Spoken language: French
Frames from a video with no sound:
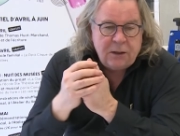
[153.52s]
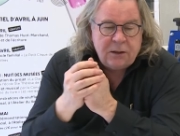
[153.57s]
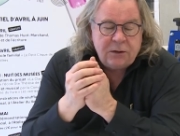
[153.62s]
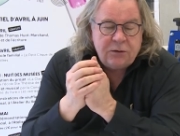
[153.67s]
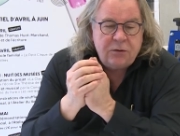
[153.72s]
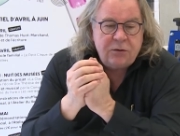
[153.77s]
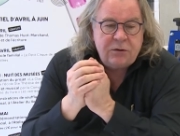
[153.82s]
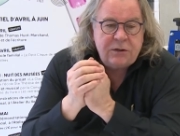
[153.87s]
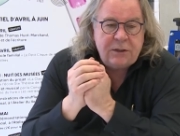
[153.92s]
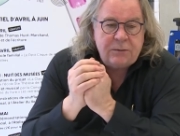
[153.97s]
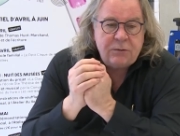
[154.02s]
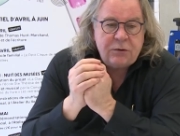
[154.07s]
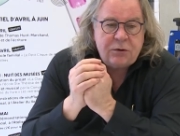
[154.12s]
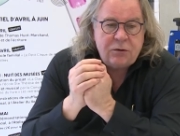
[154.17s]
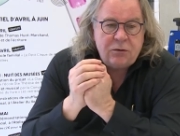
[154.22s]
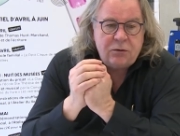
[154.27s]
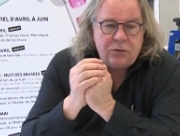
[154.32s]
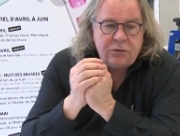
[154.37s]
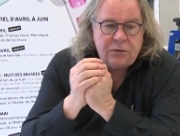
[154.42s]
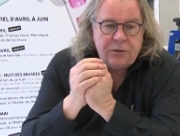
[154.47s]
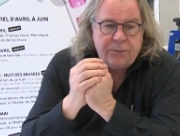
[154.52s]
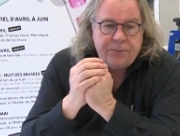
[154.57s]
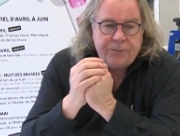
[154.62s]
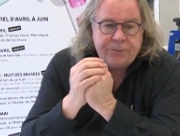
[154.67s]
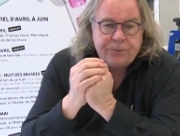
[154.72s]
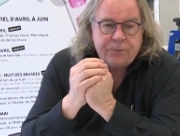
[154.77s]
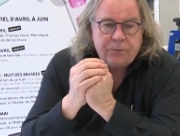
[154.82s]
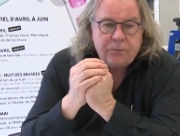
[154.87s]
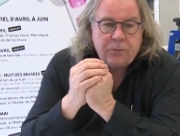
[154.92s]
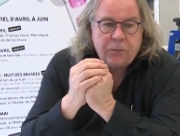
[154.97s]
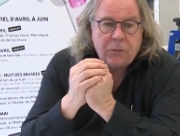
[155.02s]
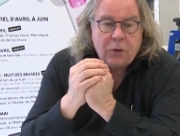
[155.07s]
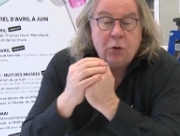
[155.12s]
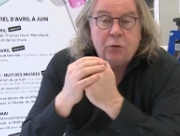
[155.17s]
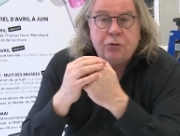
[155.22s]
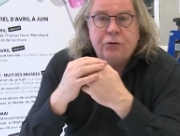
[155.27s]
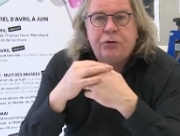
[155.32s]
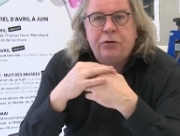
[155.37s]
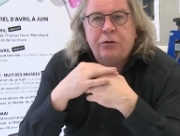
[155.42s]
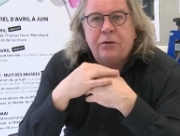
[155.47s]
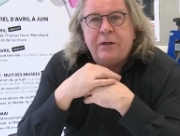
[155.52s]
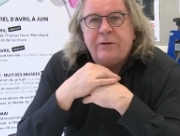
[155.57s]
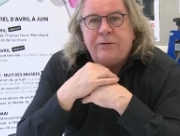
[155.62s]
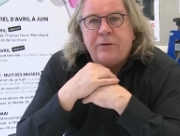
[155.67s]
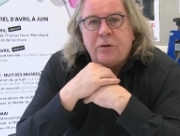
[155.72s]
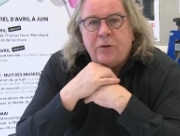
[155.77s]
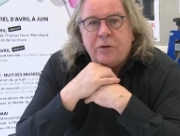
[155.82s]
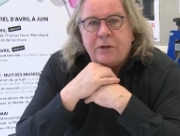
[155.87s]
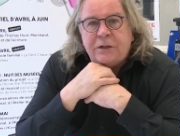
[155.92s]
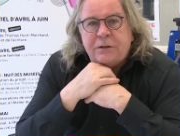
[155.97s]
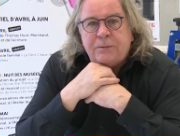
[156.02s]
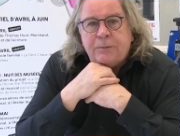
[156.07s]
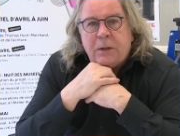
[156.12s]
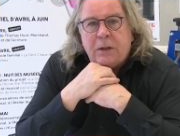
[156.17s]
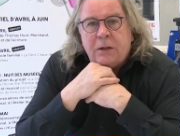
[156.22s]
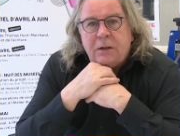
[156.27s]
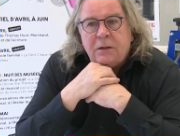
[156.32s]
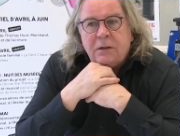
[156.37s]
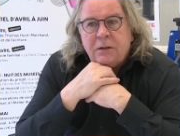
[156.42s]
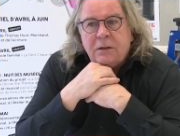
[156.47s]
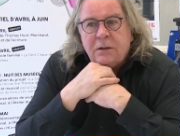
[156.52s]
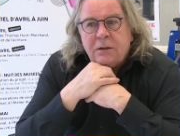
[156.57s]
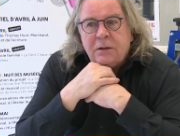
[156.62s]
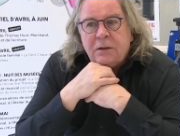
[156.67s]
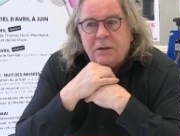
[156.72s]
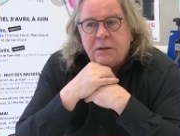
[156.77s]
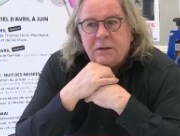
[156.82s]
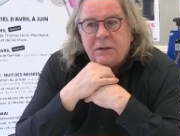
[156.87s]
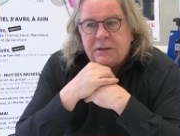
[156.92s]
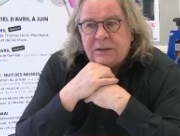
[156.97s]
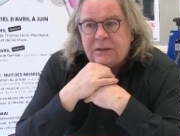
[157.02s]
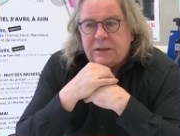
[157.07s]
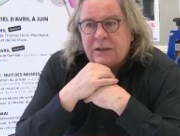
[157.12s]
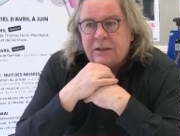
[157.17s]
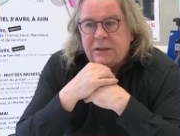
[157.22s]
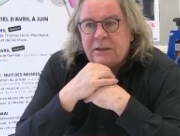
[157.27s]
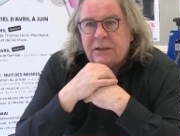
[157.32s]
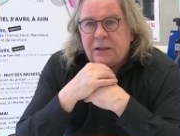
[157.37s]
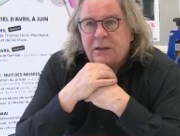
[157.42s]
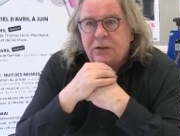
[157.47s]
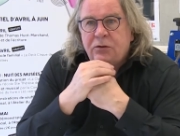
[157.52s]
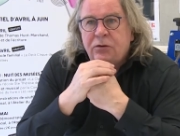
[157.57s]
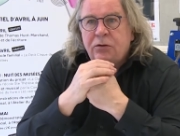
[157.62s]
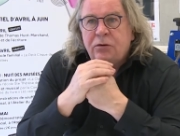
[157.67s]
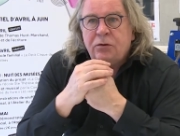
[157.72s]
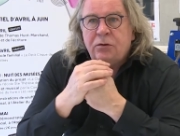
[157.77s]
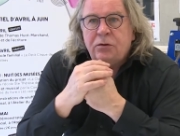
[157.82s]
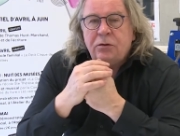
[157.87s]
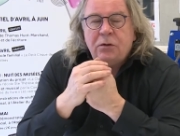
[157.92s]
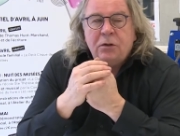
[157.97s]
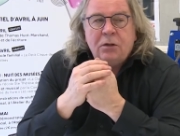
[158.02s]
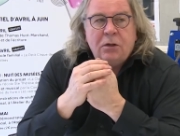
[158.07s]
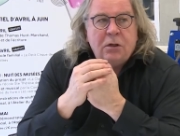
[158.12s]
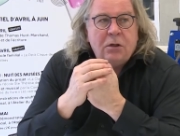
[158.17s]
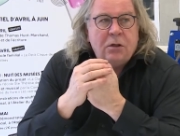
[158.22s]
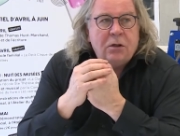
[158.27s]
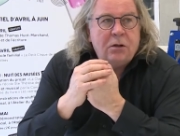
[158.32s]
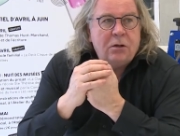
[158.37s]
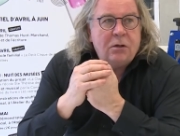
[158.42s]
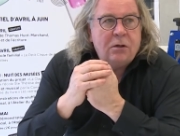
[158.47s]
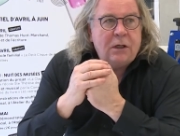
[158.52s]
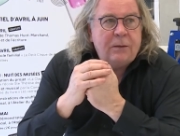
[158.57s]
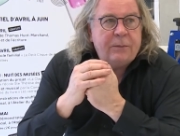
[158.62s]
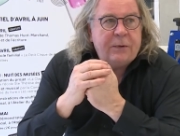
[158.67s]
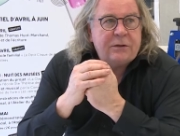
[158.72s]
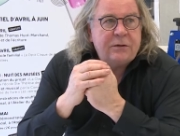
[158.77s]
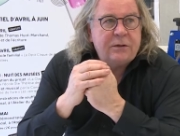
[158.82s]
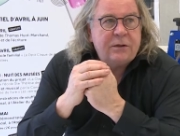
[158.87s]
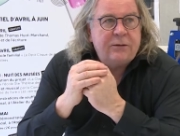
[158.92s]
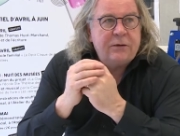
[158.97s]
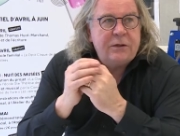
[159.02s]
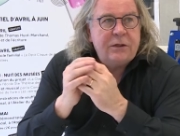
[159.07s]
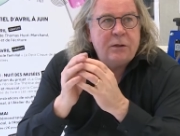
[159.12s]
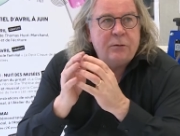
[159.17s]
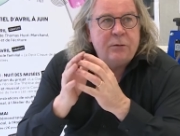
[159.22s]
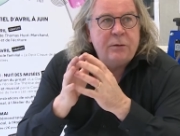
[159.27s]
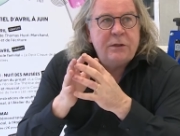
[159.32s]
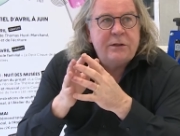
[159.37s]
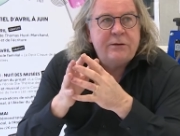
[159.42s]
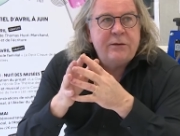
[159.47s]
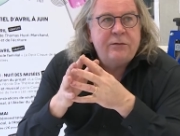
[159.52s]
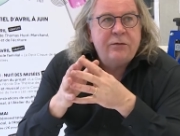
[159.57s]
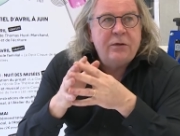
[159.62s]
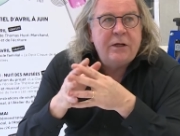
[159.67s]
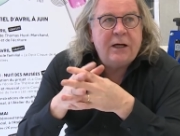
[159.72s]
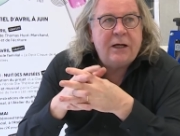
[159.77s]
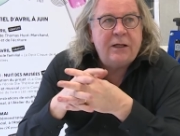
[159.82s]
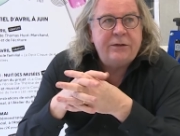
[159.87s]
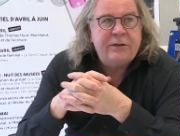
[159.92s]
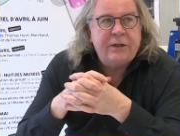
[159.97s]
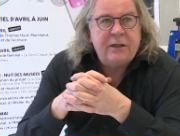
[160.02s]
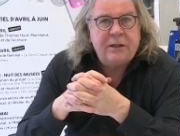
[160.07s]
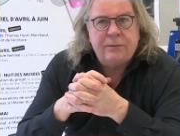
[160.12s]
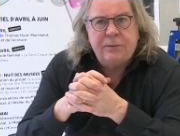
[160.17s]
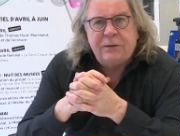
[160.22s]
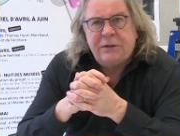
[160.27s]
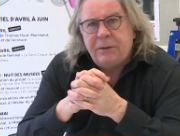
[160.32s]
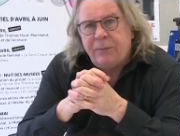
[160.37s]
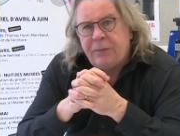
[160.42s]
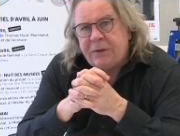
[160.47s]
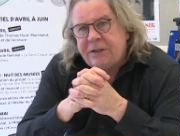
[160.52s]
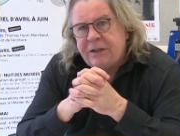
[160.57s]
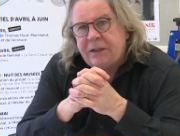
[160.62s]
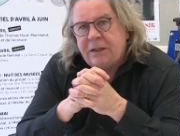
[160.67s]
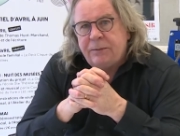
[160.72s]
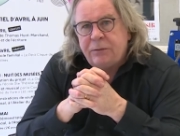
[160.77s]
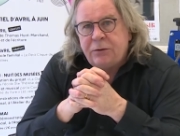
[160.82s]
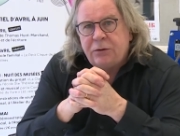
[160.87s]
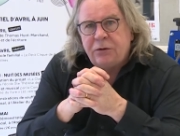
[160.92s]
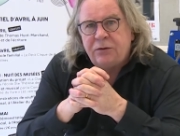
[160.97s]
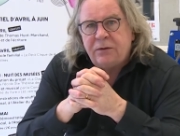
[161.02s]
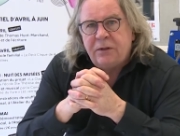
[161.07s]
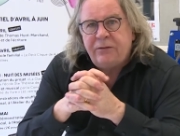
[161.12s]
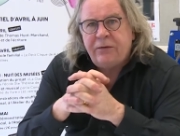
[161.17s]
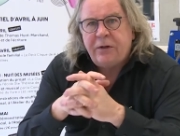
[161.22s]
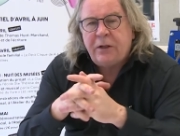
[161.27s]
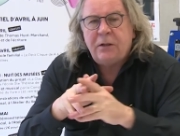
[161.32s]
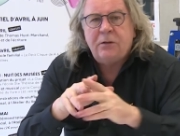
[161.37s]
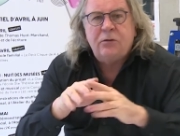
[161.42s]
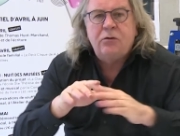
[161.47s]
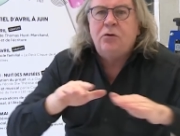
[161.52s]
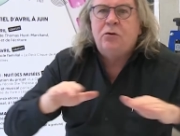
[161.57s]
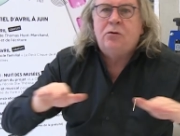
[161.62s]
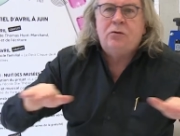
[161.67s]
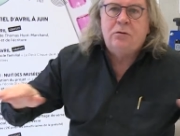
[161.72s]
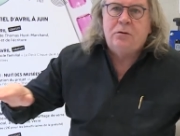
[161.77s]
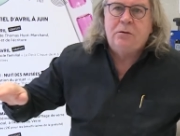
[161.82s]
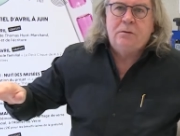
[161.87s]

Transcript: Deuxième chose, on ne se dévalorise pas. C'est-à-dire que euh, la personne qui va dire oui, je vais vous lire un texte, mais c'est pas terrible ce que je viens de faire, non.